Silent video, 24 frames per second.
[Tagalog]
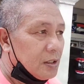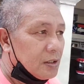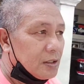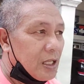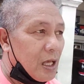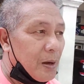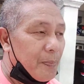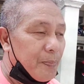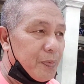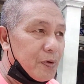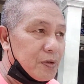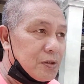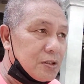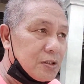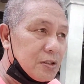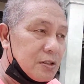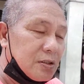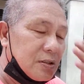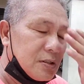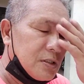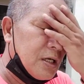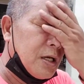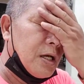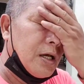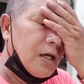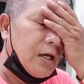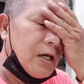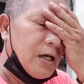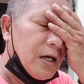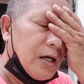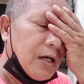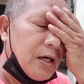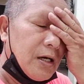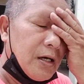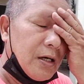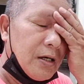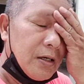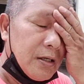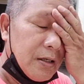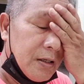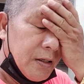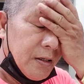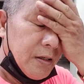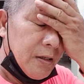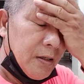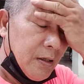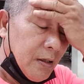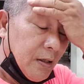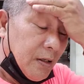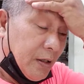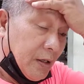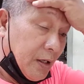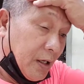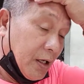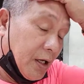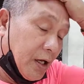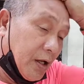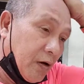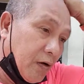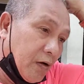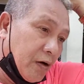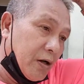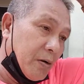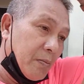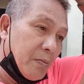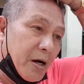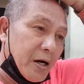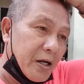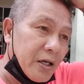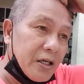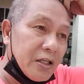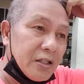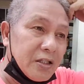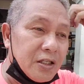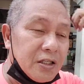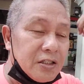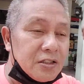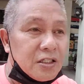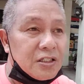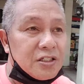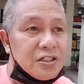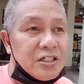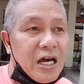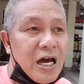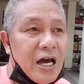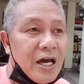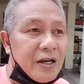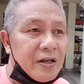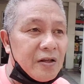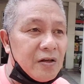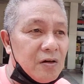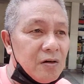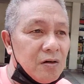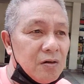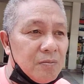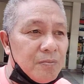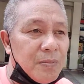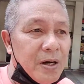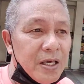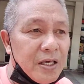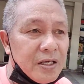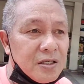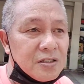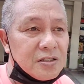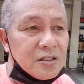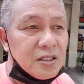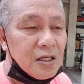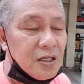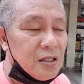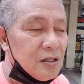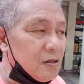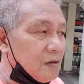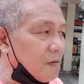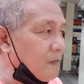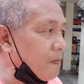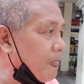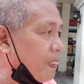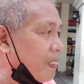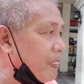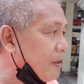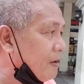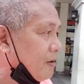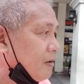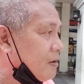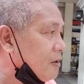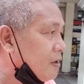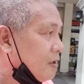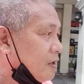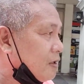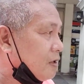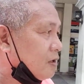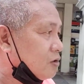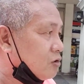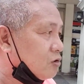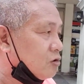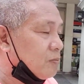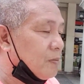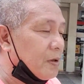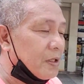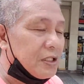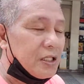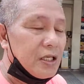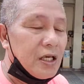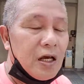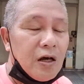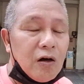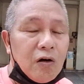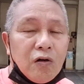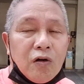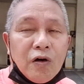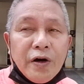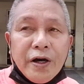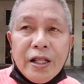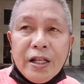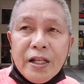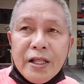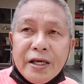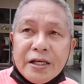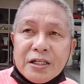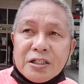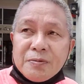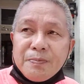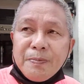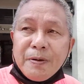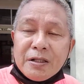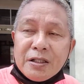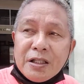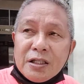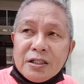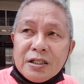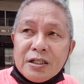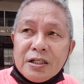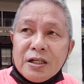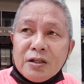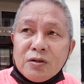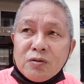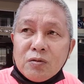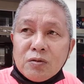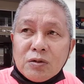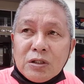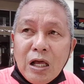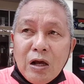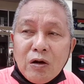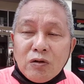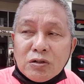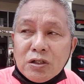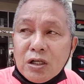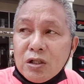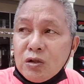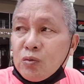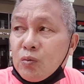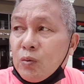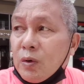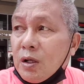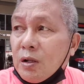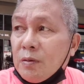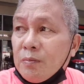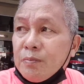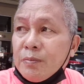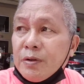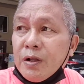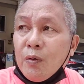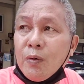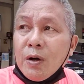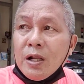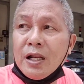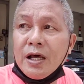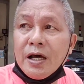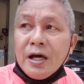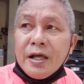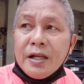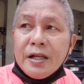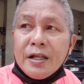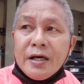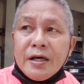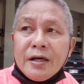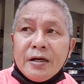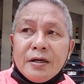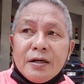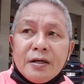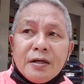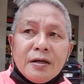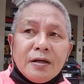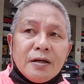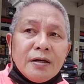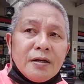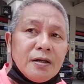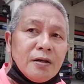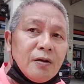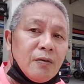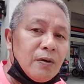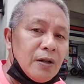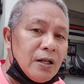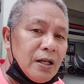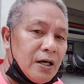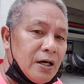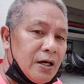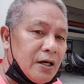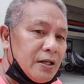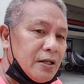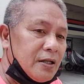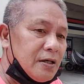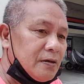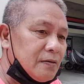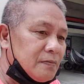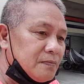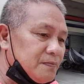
Tapos, uh, nagkaroon ng marketing si Jario, buy and sell dumating ang OLX pagdating ng 2012 nawala na nawala na